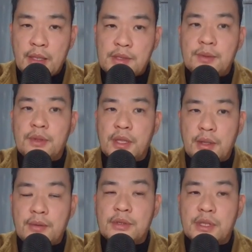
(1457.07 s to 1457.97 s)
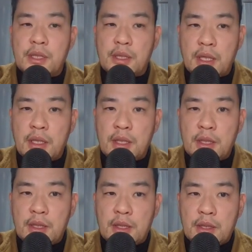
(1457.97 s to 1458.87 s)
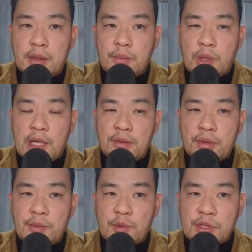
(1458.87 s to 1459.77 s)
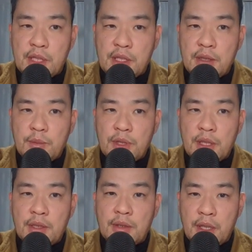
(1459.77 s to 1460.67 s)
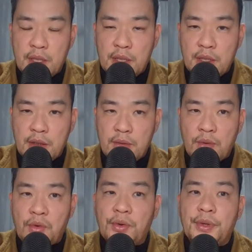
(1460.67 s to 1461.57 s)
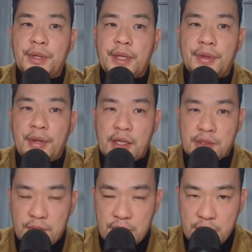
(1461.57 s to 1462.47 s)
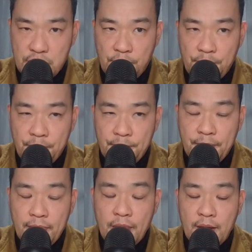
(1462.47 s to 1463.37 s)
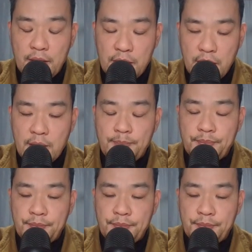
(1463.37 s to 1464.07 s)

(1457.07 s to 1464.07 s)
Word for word: で、その時に奥さんが、もう後にも先にもないぐらい怒ったそうなんですよ。で、